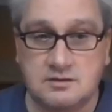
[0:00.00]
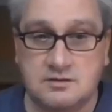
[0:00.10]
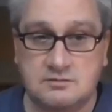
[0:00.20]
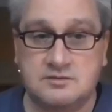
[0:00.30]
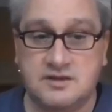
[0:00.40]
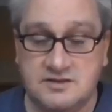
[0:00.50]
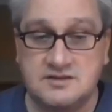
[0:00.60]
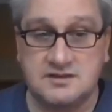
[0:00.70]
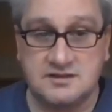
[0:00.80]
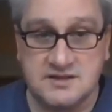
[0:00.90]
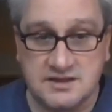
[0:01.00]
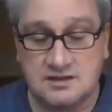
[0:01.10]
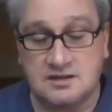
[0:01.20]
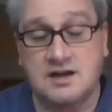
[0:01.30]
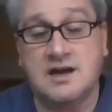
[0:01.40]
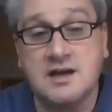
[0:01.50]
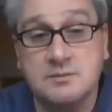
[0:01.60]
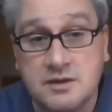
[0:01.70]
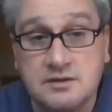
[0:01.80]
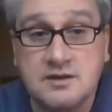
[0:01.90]
äh, und der Täter gedenken.
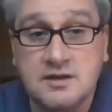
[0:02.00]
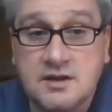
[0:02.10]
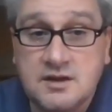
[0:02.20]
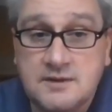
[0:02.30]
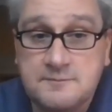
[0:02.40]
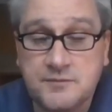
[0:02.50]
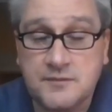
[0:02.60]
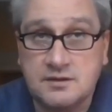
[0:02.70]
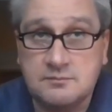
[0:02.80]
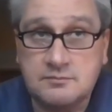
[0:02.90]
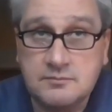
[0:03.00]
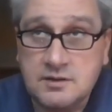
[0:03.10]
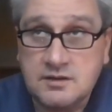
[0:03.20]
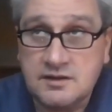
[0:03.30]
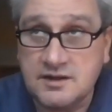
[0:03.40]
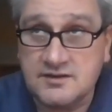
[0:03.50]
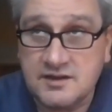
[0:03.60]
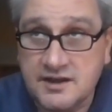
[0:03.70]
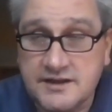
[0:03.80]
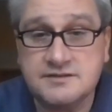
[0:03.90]
Aber ähm,
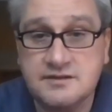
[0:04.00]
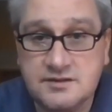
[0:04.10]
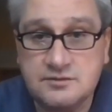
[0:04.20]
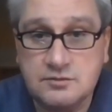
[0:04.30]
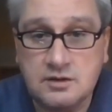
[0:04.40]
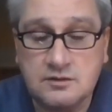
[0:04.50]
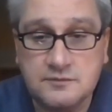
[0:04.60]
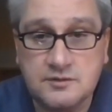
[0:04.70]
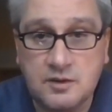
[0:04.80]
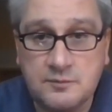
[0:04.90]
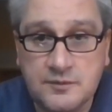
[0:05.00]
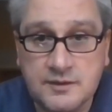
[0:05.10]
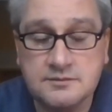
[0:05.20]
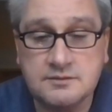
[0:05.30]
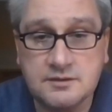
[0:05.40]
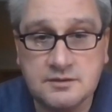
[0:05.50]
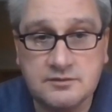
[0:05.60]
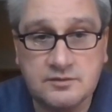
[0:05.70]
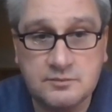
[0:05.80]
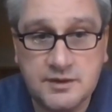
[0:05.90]
es reicht nicht nur auf die Opfer
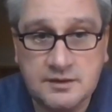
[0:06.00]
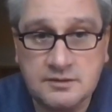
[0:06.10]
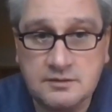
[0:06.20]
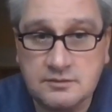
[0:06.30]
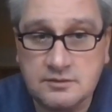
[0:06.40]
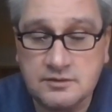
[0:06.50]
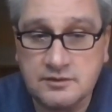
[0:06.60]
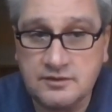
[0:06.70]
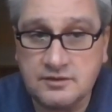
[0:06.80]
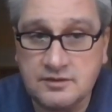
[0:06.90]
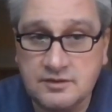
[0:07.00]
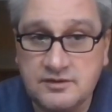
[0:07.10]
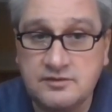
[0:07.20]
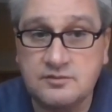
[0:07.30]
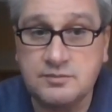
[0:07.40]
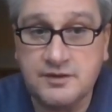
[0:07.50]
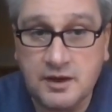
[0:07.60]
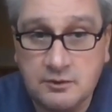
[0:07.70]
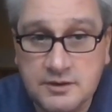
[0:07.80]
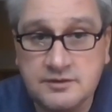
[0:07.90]
äh, zu blicken und äh, sie zu
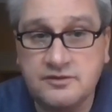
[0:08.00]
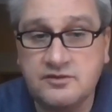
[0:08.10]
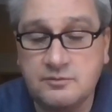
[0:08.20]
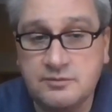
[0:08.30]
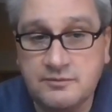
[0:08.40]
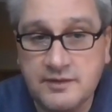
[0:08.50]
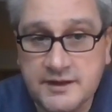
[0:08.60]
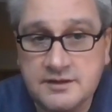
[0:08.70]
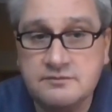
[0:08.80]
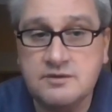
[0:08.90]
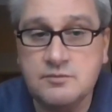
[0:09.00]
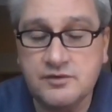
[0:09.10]
bedauern, sie zu beweinen.